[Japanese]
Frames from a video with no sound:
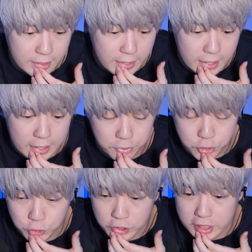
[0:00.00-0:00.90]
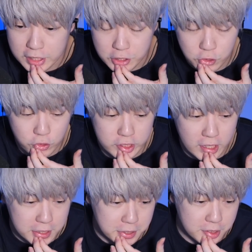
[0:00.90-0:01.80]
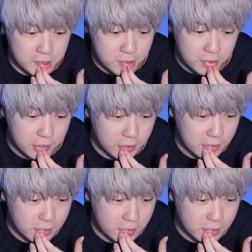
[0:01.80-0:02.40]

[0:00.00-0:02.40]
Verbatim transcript: えーとちょっと緊急事態っす